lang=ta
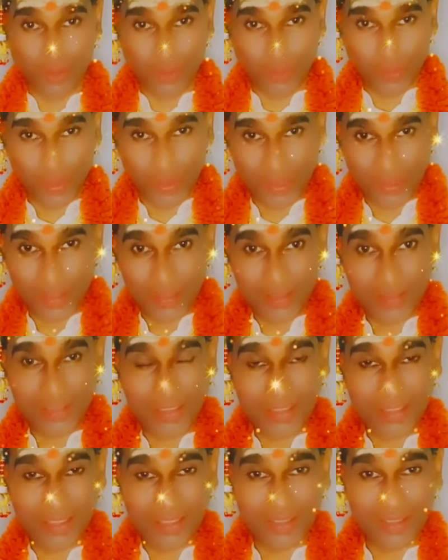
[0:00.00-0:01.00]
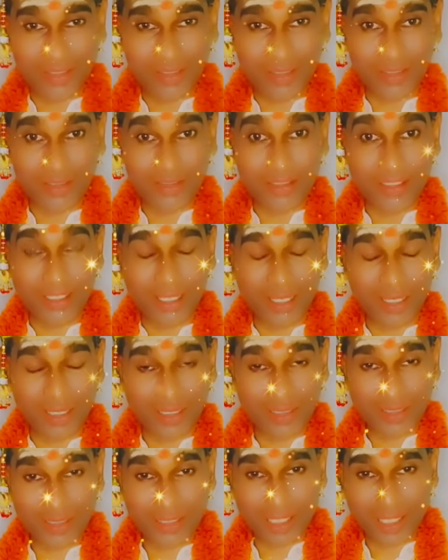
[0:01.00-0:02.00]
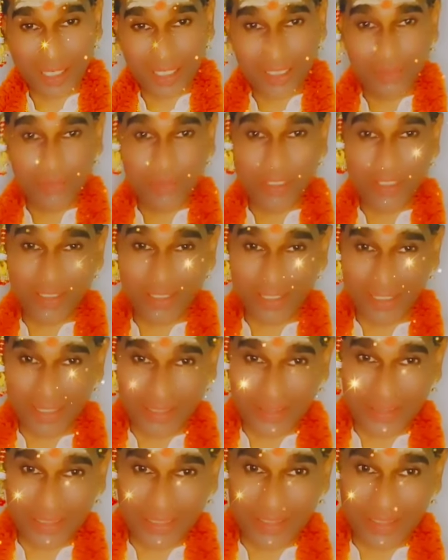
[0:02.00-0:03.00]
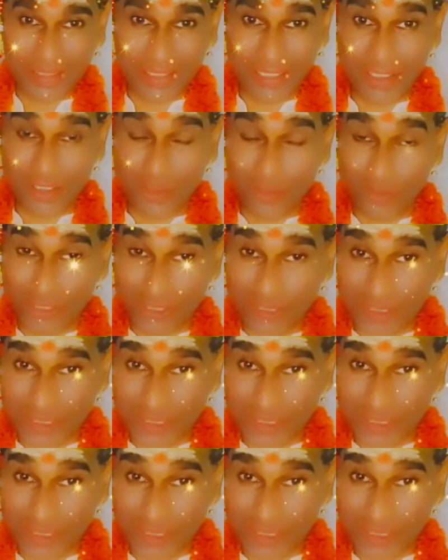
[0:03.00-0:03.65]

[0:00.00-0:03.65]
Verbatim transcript: உன் தந்தை என் தந்தை அனைத்து ஆத்மாக்களின் தந்தை அந்த ஒரு